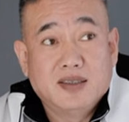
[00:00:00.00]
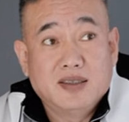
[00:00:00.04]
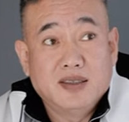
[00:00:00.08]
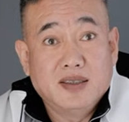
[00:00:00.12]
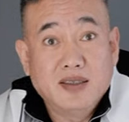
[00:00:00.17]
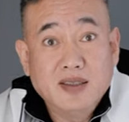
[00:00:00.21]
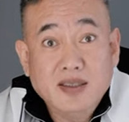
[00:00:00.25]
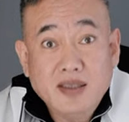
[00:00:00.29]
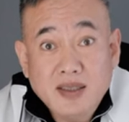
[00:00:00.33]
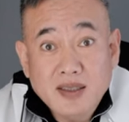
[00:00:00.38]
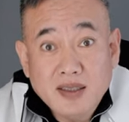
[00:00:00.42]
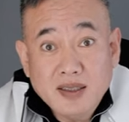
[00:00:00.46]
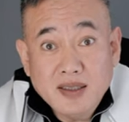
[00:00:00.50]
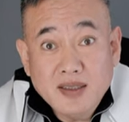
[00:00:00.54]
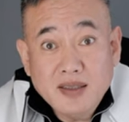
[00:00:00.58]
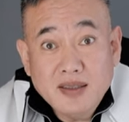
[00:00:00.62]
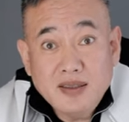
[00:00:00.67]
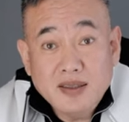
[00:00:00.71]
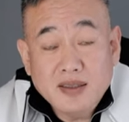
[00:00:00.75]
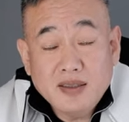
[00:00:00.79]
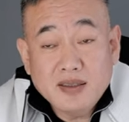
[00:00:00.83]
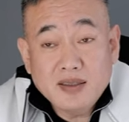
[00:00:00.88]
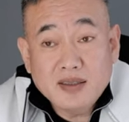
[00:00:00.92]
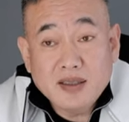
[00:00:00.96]
咦，
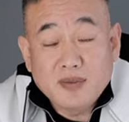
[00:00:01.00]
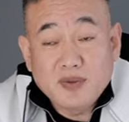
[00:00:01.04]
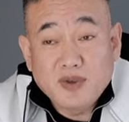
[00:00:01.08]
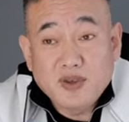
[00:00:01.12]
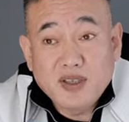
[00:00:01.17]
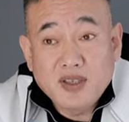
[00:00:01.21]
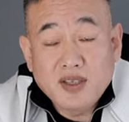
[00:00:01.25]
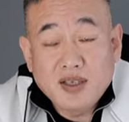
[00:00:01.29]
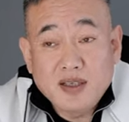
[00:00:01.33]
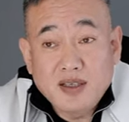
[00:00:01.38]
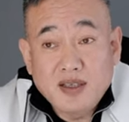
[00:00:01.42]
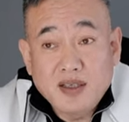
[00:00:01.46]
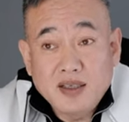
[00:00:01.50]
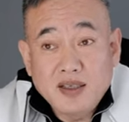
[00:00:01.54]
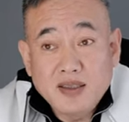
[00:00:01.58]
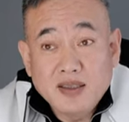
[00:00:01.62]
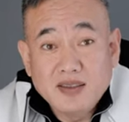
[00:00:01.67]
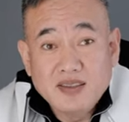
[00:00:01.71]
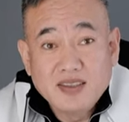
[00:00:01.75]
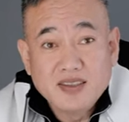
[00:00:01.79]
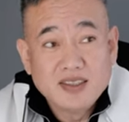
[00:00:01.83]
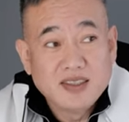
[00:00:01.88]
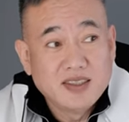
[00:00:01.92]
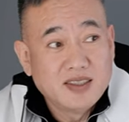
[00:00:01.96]
这是怎么回事呢？